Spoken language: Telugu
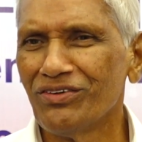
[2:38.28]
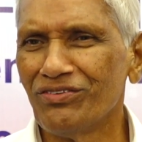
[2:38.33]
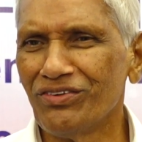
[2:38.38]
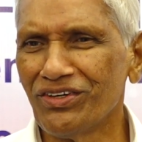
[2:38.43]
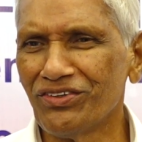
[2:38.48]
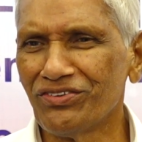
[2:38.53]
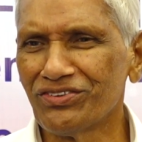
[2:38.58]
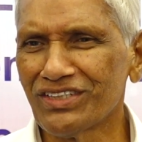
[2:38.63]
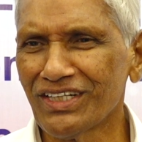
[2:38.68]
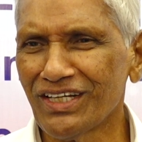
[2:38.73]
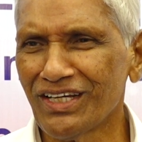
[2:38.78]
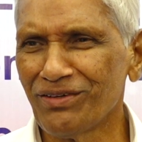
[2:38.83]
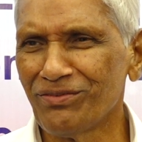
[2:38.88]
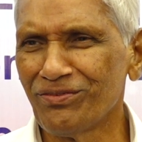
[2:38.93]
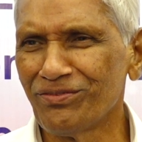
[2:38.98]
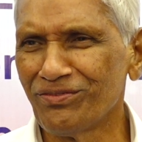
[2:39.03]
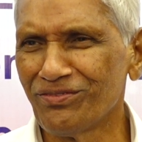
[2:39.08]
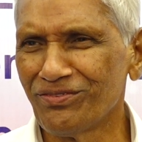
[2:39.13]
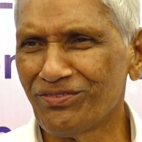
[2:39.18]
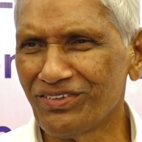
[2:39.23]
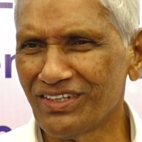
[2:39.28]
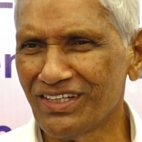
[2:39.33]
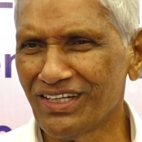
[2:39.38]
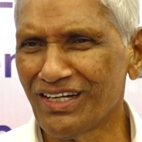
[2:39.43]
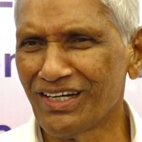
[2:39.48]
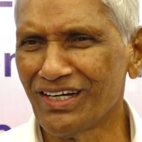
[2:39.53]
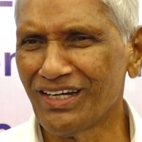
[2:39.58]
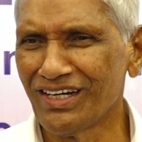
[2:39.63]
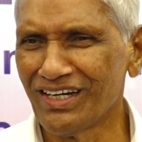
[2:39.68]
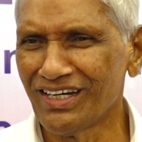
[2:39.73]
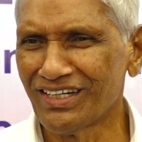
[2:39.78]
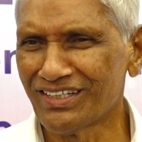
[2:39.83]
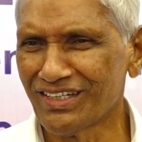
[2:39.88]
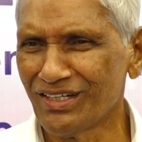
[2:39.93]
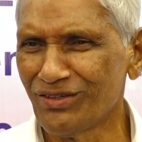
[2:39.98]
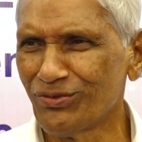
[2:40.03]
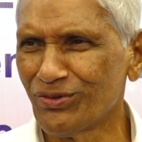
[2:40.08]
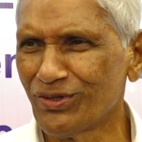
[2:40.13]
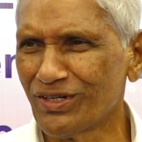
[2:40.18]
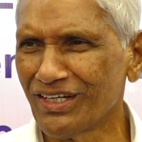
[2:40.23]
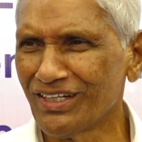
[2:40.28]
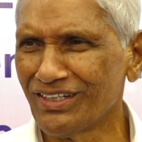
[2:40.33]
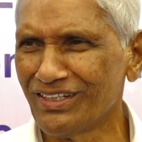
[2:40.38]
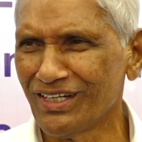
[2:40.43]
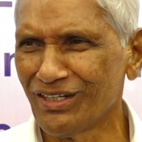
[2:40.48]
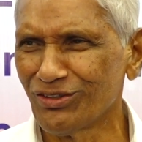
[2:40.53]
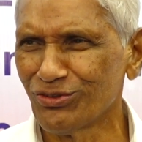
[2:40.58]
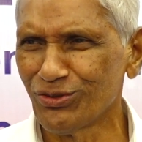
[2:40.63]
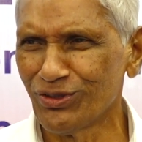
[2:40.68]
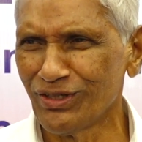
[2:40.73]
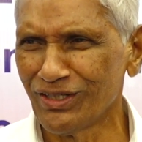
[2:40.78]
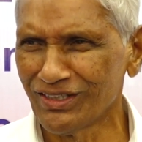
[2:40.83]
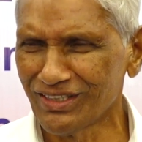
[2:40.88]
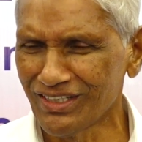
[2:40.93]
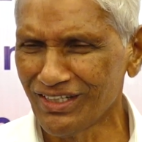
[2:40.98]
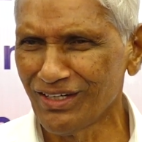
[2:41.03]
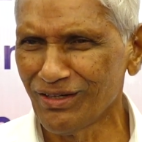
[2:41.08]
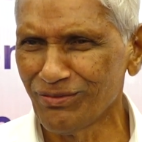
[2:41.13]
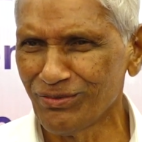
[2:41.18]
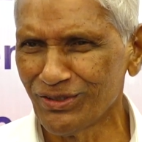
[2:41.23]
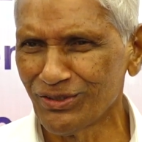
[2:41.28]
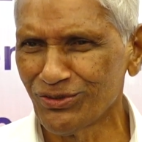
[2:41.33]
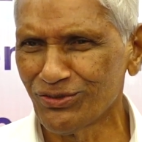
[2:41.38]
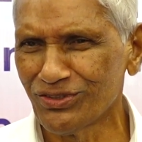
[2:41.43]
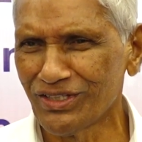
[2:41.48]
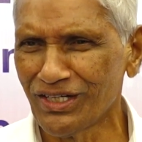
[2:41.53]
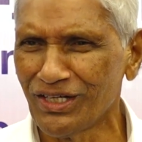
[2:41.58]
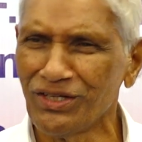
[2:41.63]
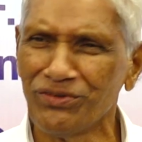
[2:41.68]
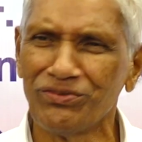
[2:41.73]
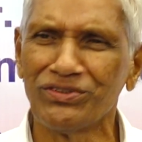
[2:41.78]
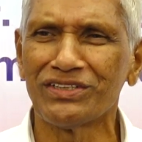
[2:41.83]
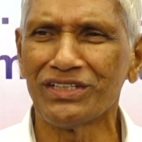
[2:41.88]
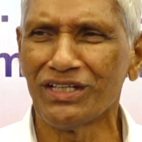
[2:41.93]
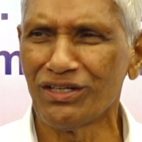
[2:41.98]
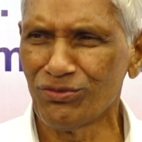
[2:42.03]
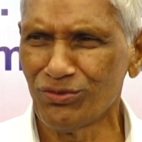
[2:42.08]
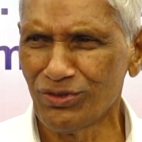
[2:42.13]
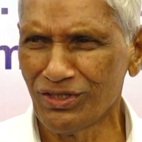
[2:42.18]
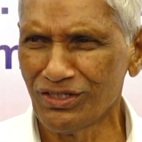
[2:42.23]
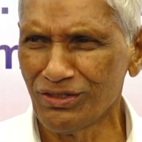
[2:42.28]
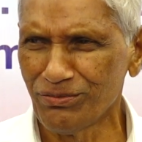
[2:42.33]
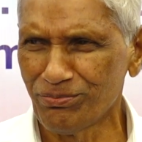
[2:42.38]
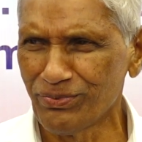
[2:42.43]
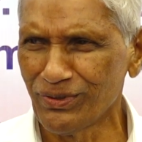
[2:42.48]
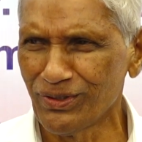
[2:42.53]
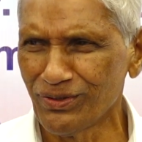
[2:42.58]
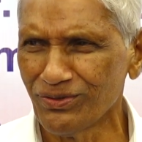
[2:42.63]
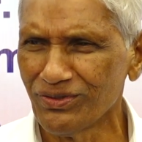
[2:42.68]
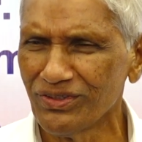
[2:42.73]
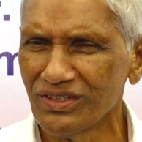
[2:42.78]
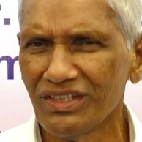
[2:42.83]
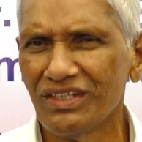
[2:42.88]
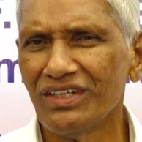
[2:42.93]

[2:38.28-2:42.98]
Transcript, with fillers: వ్యవసాయం విధానాలు ఎట్లా ఉంటాయి దాంతో ఎంత లాభం దొరుకుతుంది అన్ని విషయాలు కూడా చెప్పిండు